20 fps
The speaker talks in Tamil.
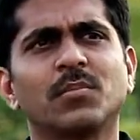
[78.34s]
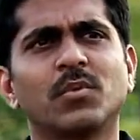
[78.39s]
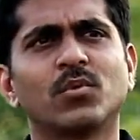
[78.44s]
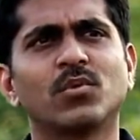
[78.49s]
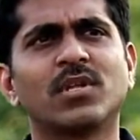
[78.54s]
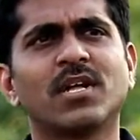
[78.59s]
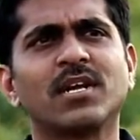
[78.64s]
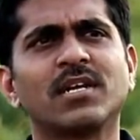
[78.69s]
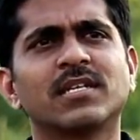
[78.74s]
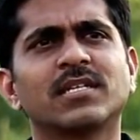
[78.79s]
இப்போ
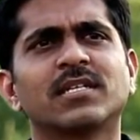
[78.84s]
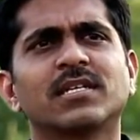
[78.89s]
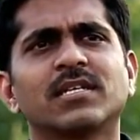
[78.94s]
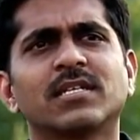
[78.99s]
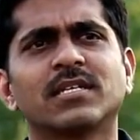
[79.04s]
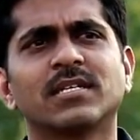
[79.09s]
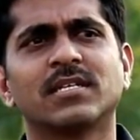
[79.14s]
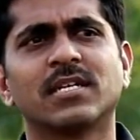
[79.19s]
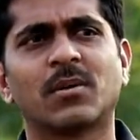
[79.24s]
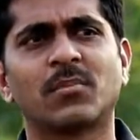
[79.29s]

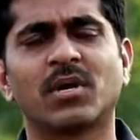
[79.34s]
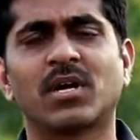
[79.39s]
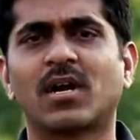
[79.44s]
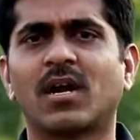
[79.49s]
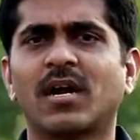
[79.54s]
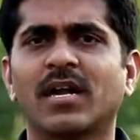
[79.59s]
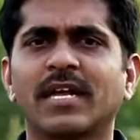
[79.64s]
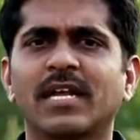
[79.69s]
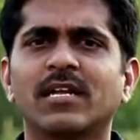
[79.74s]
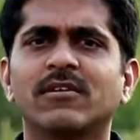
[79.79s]
உதாரணத்துக்கு நம்ம
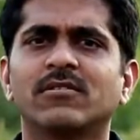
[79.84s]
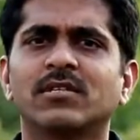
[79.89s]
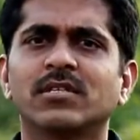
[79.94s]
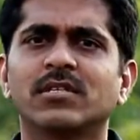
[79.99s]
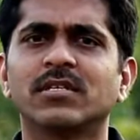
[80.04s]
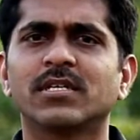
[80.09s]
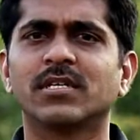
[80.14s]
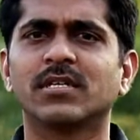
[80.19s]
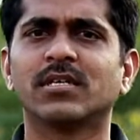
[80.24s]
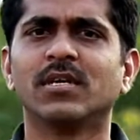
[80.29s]
காலையில்
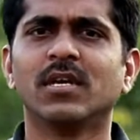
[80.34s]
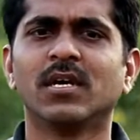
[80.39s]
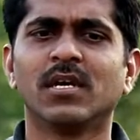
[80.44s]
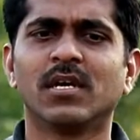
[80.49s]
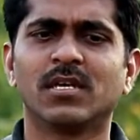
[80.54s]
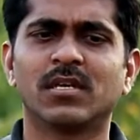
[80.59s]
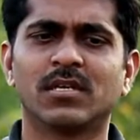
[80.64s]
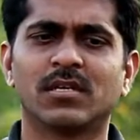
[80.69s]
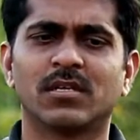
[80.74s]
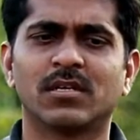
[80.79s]
வந்து
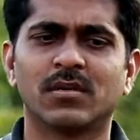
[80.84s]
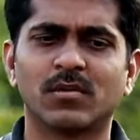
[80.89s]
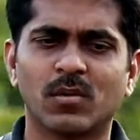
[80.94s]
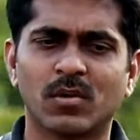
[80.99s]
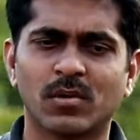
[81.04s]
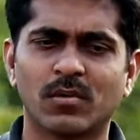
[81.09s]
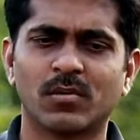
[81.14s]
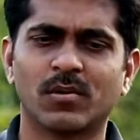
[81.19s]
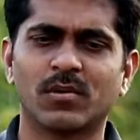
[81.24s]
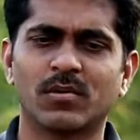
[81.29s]

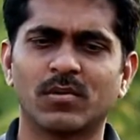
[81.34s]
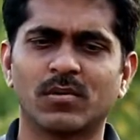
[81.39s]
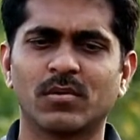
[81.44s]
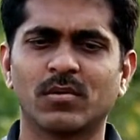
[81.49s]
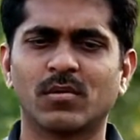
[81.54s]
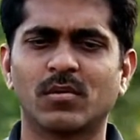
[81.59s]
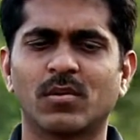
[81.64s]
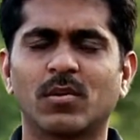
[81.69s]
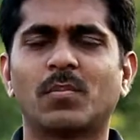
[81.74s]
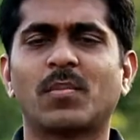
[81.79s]
ஒரு ஒரு
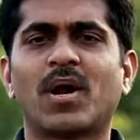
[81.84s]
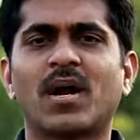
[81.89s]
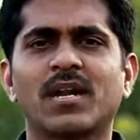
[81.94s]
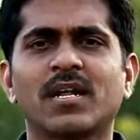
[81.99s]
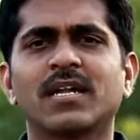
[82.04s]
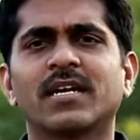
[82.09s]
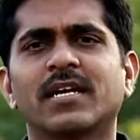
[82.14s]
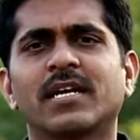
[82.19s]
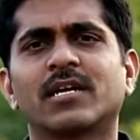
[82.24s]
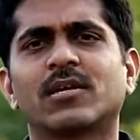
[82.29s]
ஒரு
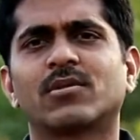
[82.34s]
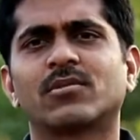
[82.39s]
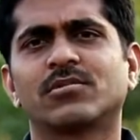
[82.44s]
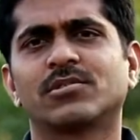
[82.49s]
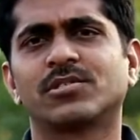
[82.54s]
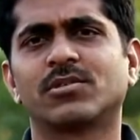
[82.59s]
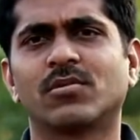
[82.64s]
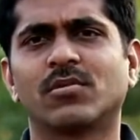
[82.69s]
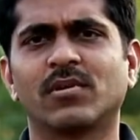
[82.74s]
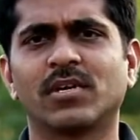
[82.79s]
பாடலை
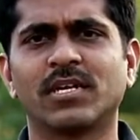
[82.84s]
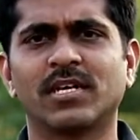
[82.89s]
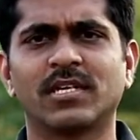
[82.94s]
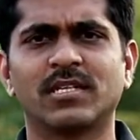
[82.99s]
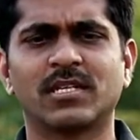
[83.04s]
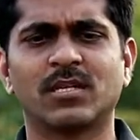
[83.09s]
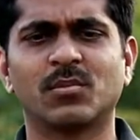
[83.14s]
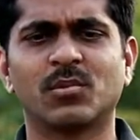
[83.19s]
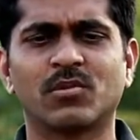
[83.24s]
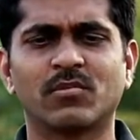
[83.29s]
கேட்குறோன்னு வச்சுக்கோங்களேன்
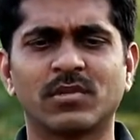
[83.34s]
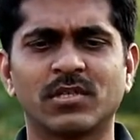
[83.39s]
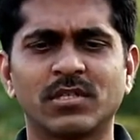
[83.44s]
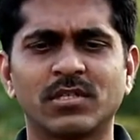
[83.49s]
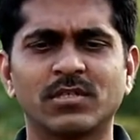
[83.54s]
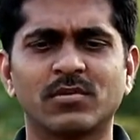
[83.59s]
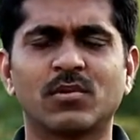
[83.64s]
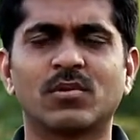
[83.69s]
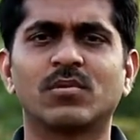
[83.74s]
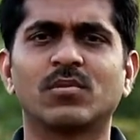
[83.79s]
அது நமக்கு
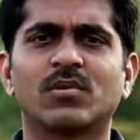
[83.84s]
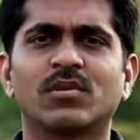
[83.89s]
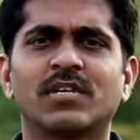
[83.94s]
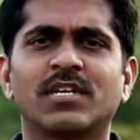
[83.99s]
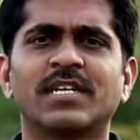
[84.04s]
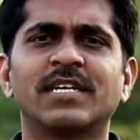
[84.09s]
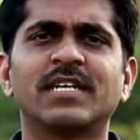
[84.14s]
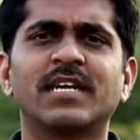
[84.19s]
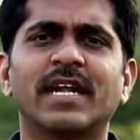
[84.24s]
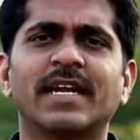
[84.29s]
வந்து ஒரு ஒரு
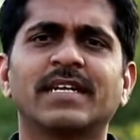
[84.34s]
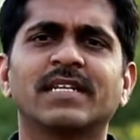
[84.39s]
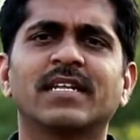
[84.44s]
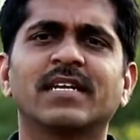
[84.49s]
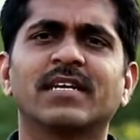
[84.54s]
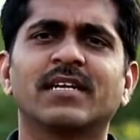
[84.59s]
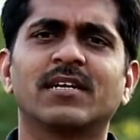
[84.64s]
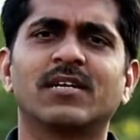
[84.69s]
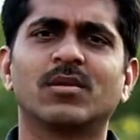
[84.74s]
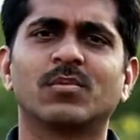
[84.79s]
ரெண்டு லைன்
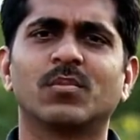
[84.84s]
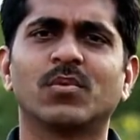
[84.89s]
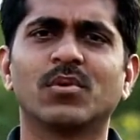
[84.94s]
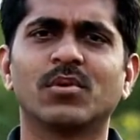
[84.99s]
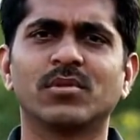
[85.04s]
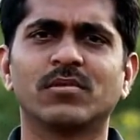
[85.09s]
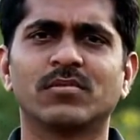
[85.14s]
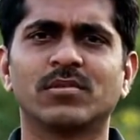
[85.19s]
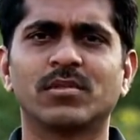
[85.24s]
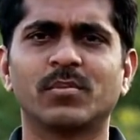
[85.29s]
தான்
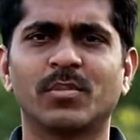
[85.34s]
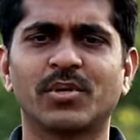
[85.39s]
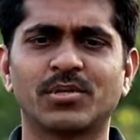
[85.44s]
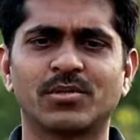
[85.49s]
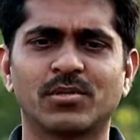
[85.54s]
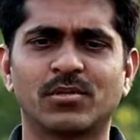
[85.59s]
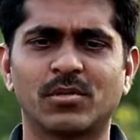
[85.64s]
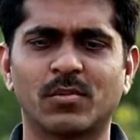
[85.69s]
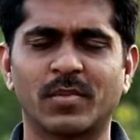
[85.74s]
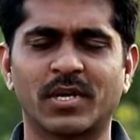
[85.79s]
கேட்டிருப்போம் அது வந்து
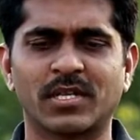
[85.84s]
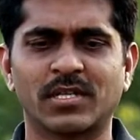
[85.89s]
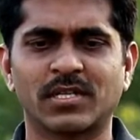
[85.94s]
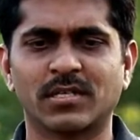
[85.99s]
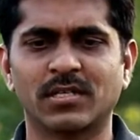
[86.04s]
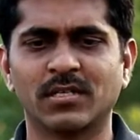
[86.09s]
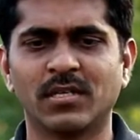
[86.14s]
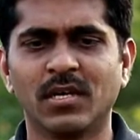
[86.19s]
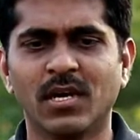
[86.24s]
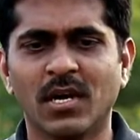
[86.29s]
பிடிச்சிருக்கும்
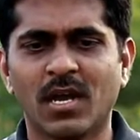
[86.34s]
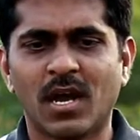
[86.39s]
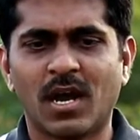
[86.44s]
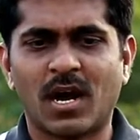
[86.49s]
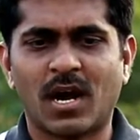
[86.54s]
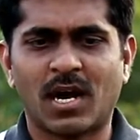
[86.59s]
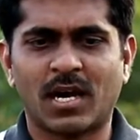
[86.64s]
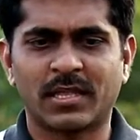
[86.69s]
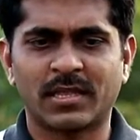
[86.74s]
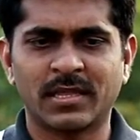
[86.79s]
மனதுக்கு
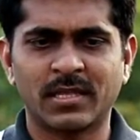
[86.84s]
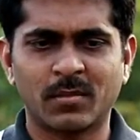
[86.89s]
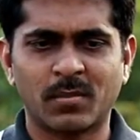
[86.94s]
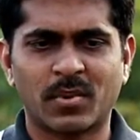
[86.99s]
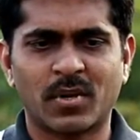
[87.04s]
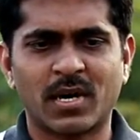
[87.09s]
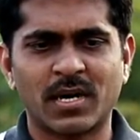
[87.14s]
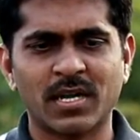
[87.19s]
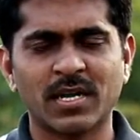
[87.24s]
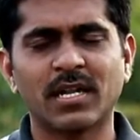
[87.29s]
அந்த
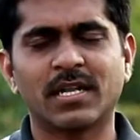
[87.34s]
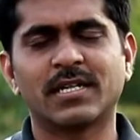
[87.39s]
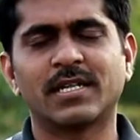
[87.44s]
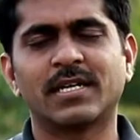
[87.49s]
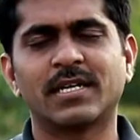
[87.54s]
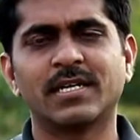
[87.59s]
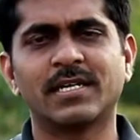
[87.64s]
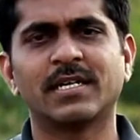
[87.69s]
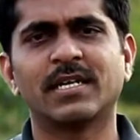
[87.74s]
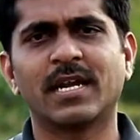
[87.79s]
பாடல்
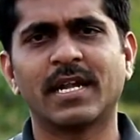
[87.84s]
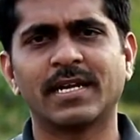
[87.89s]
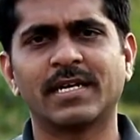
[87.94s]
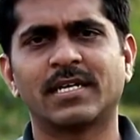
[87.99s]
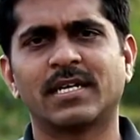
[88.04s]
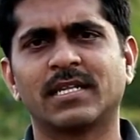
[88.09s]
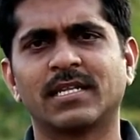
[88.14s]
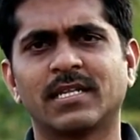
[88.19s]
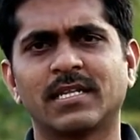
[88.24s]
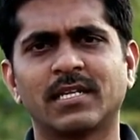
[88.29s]
அந்த ரெண்டு
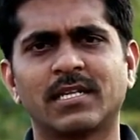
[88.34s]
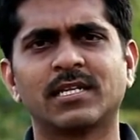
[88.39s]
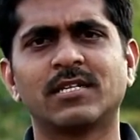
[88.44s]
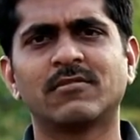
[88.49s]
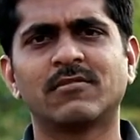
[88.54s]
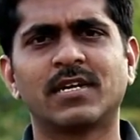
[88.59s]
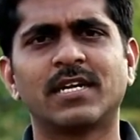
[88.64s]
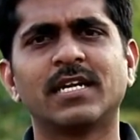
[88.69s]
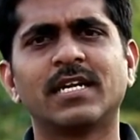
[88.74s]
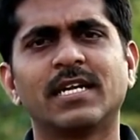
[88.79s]
லைன் அந்த
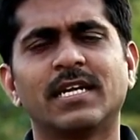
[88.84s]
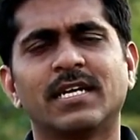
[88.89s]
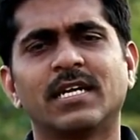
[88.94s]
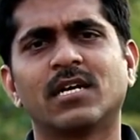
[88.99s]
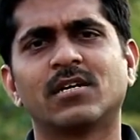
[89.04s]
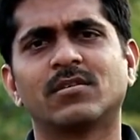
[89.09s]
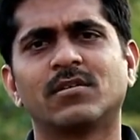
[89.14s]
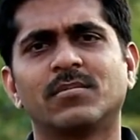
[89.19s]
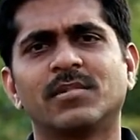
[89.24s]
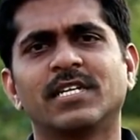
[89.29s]
இரண்டு வரிகள்
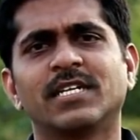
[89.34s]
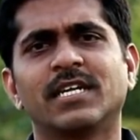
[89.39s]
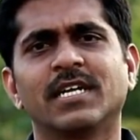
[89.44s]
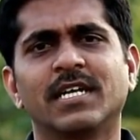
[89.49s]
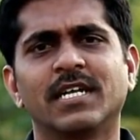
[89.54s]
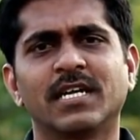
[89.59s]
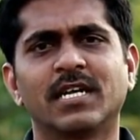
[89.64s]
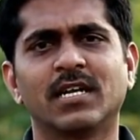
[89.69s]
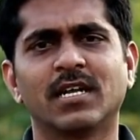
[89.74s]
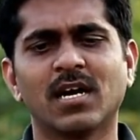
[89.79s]
என்னாகும் அப்படின்னு
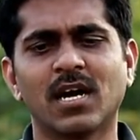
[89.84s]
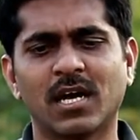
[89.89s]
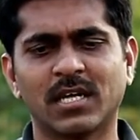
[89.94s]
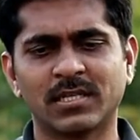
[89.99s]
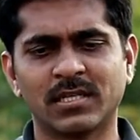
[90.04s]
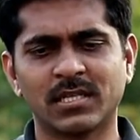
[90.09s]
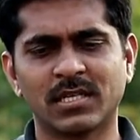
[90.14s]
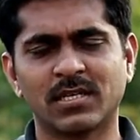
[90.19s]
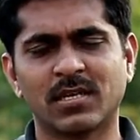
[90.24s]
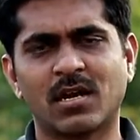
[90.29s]
கேட்டிங்கன்னா
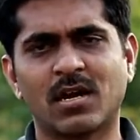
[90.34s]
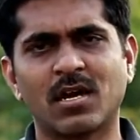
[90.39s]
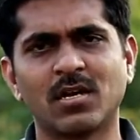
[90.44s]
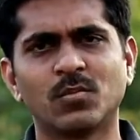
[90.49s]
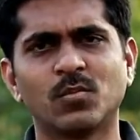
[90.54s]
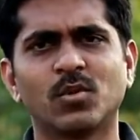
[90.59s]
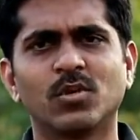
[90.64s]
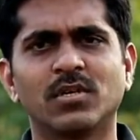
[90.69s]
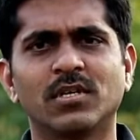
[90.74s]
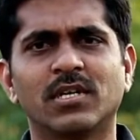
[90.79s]
அந்த
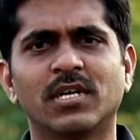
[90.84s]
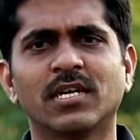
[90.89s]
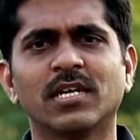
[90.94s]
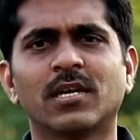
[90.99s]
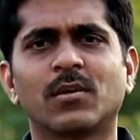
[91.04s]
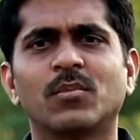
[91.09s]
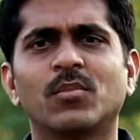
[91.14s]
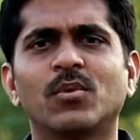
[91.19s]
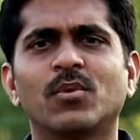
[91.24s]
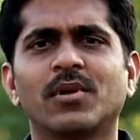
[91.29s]
நாள் முழுக்க
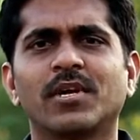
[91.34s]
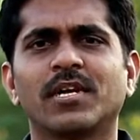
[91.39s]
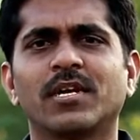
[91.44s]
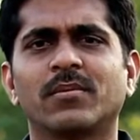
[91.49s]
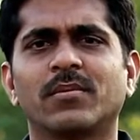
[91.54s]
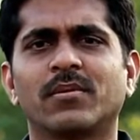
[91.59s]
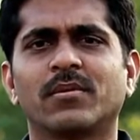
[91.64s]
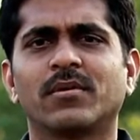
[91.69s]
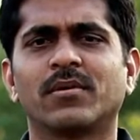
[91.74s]
நம்மளுடைய